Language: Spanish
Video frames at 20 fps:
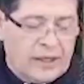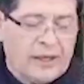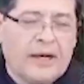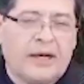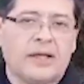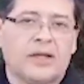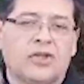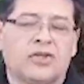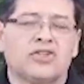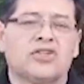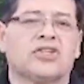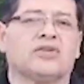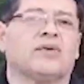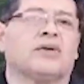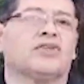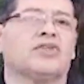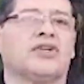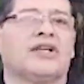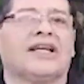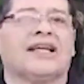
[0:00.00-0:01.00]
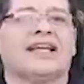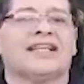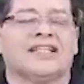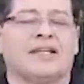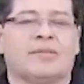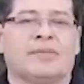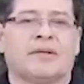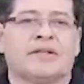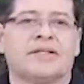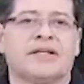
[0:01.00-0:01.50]
Hay dos situaciones que
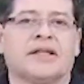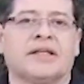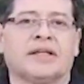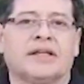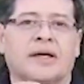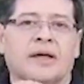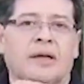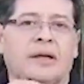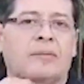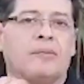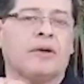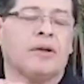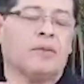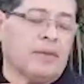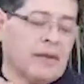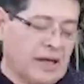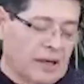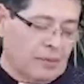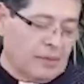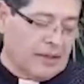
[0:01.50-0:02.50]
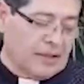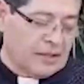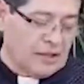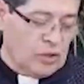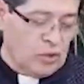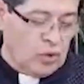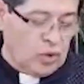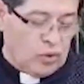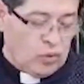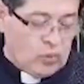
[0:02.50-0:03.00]
se presentan.
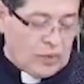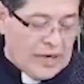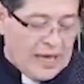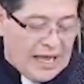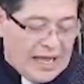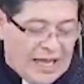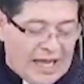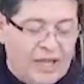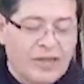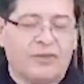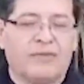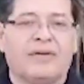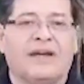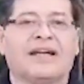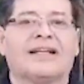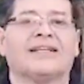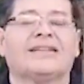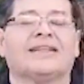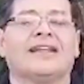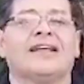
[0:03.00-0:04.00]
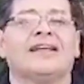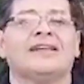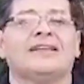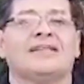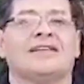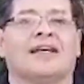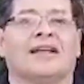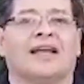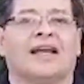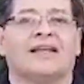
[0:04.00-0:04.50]
Primeramente, una
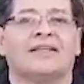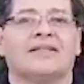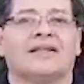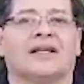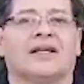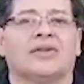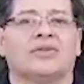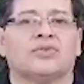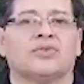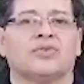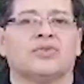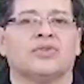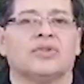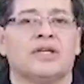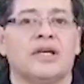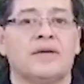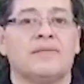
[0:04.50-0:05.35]
advertencia que hace Jesús.